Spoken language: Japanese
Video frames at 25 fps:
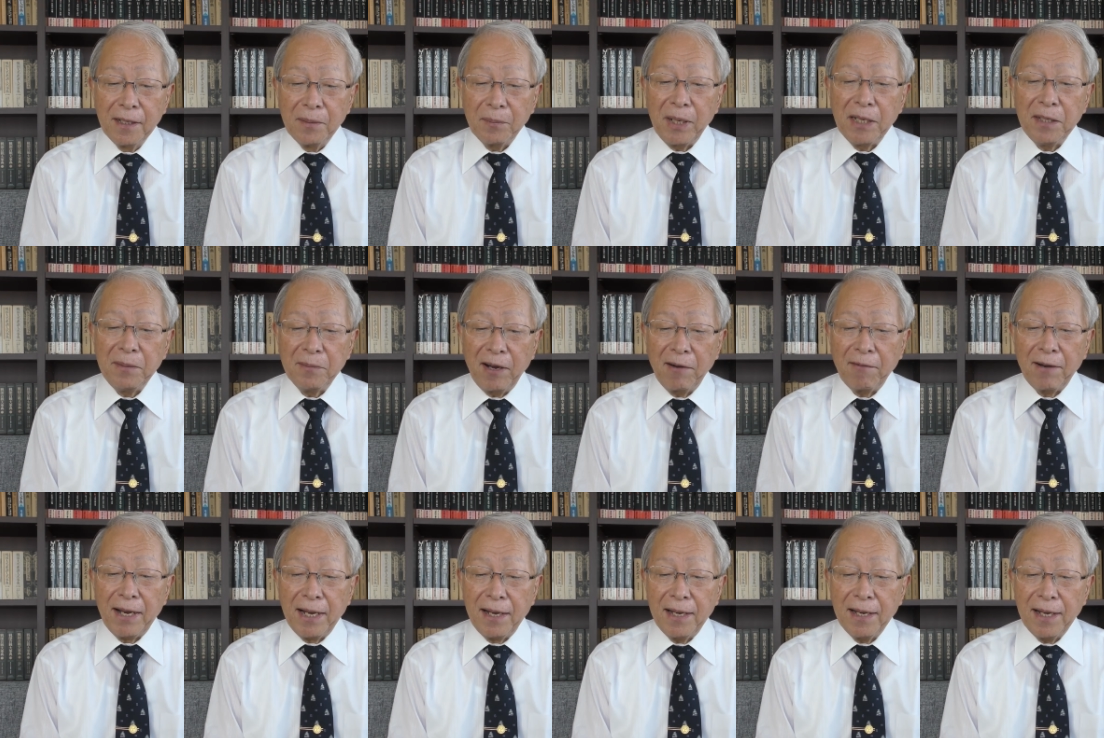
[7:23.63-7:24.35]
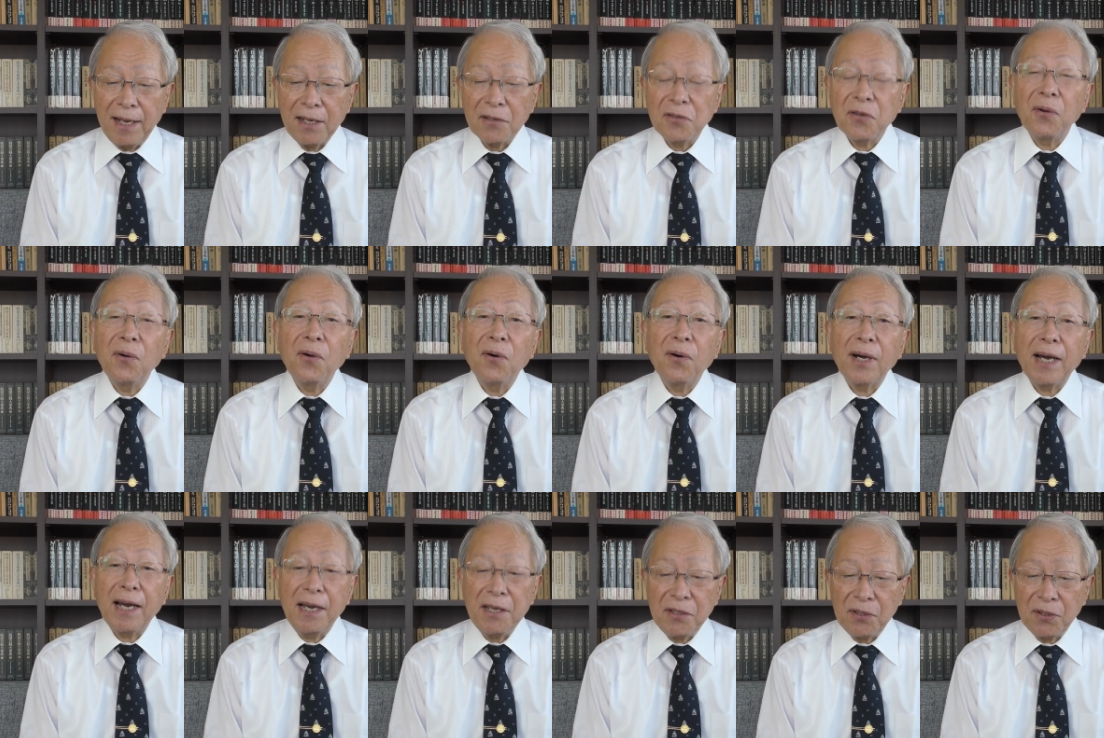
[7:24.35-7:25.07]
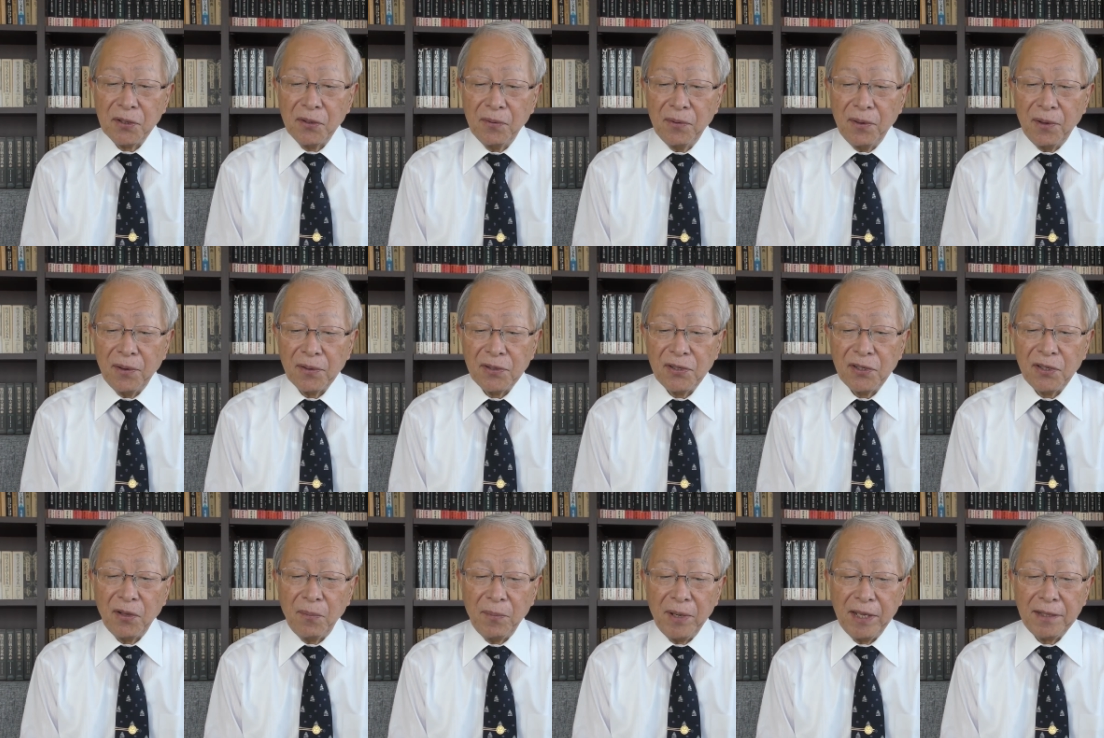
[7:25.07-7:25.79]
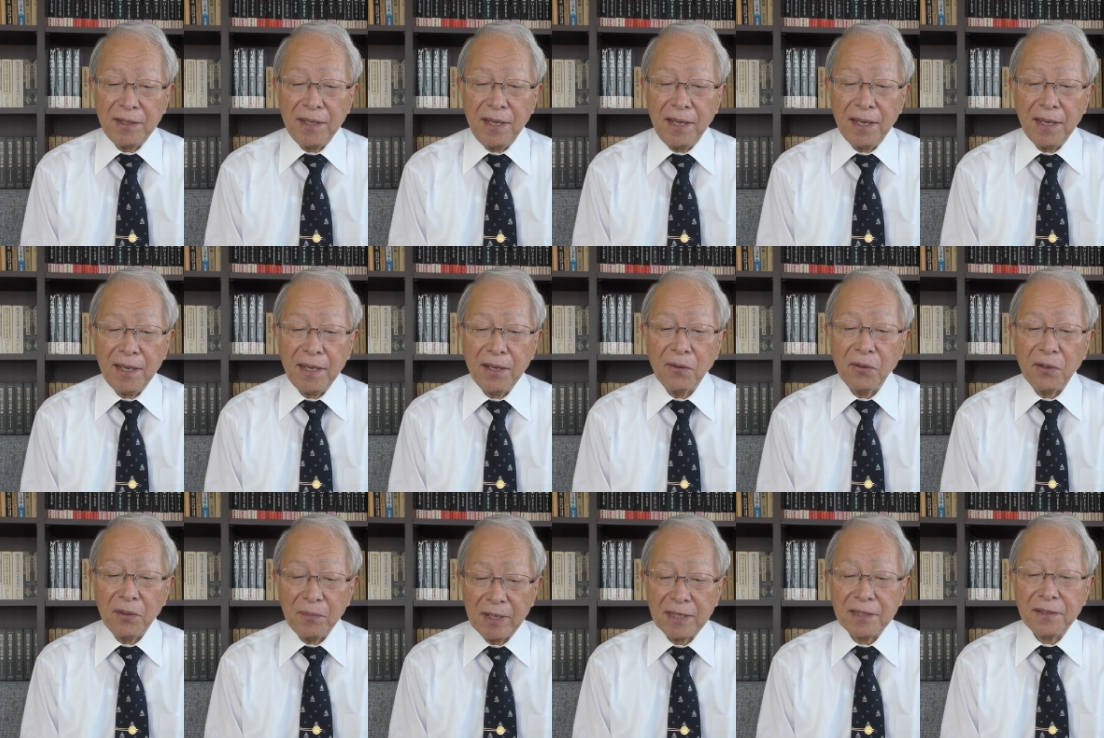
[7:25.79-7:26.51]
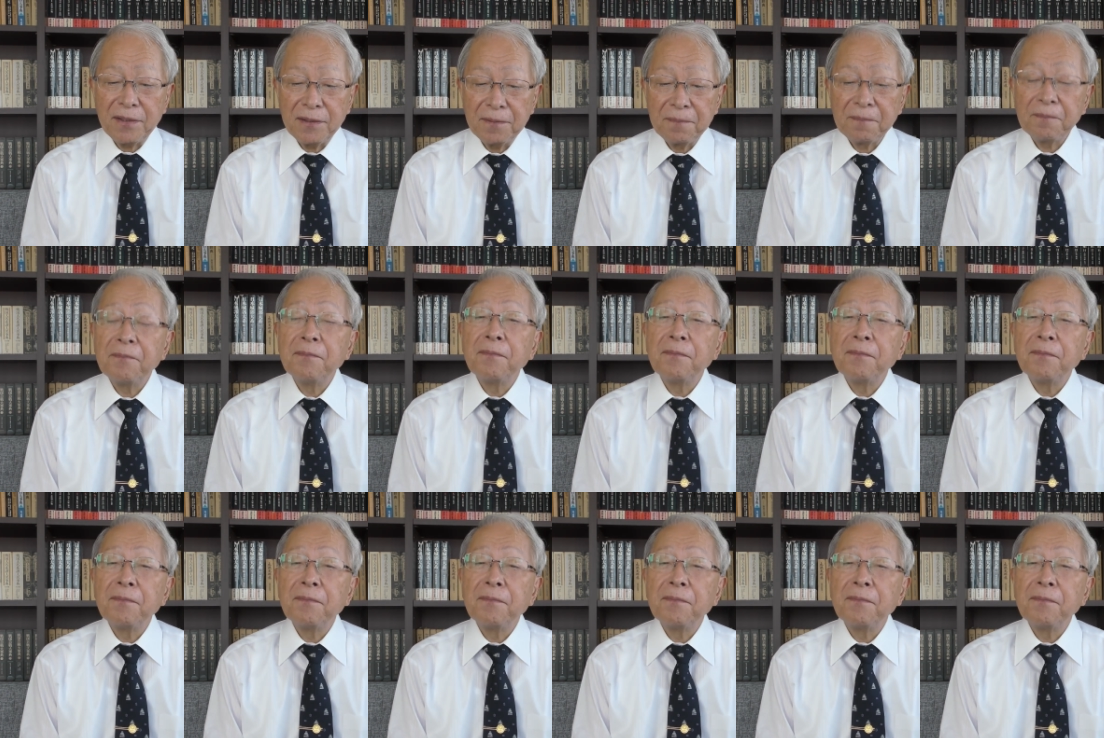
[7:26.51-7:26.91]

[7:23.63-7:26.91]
まあ、今はその会長を務めております